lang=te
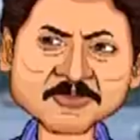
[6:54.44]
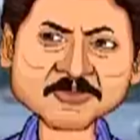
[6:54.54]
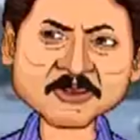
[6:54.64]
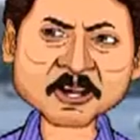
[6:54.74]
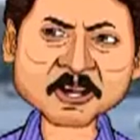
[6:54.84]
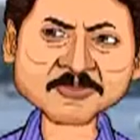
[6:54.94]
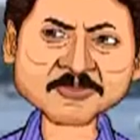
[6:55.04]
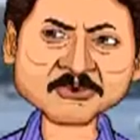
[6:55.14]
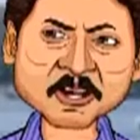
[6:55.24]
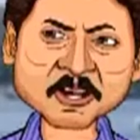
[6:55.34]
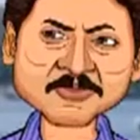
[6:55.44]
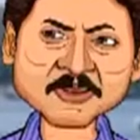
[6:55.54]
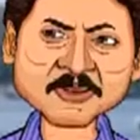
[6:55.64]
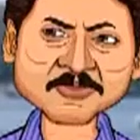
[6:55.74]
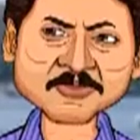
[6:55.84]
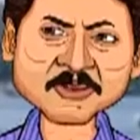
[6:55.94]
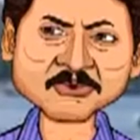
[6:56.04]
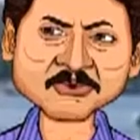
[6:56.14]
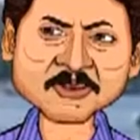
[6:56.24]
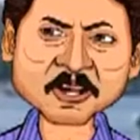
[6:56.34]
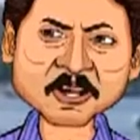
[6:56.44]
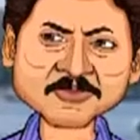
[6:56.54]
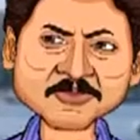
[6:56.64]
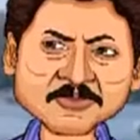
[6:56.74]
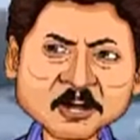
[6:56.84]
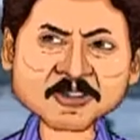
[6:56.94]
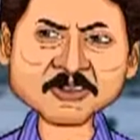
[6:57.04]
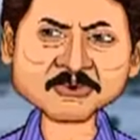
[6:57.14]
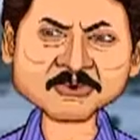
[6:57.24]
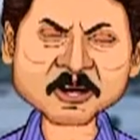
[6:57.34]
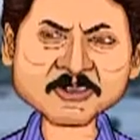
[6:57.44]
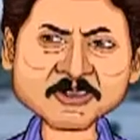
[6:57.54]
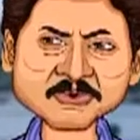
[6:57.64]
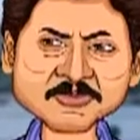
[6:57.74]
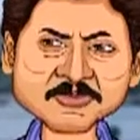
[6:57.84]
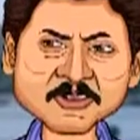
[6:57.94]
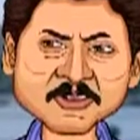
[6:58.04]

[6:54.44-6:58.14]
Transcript: మీ గొప్ప ఎలా అవుతుందని చెప్పి అరుగుతున్నా దయచేసి సమాధానం చెప్పండి